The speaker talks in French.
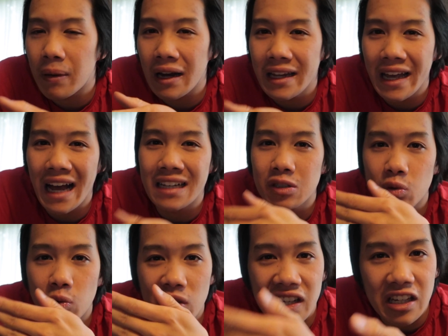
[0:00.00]
parler à
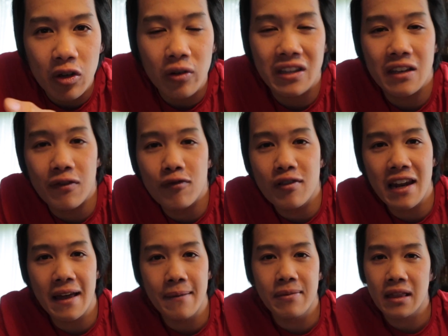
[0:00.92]
son client qui
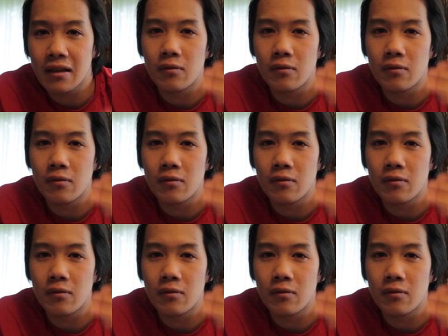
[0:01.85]
voulait,